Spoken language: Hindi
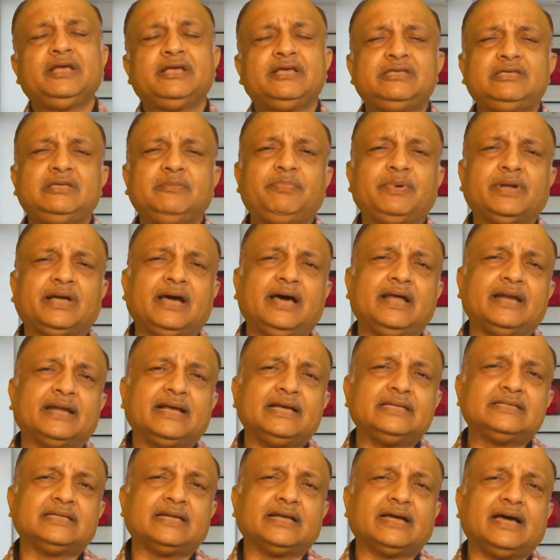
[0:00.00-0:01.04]
किसी प्रकार
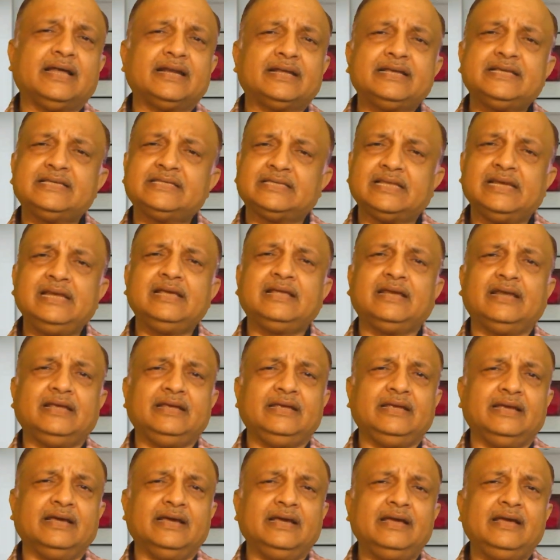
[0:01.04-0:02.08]
का सरकार की सीलिंग
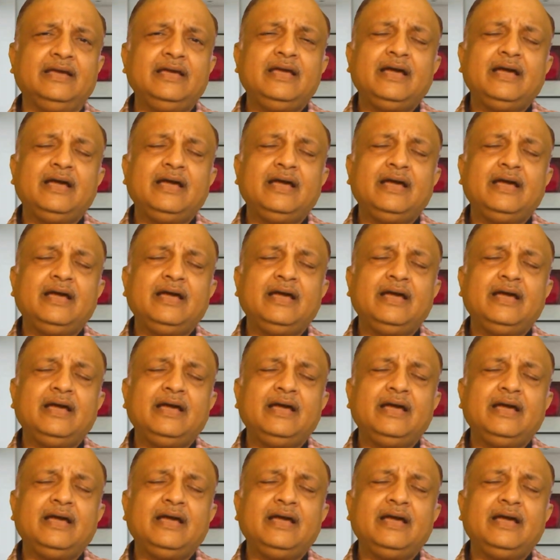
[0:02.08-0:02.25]
नहीं है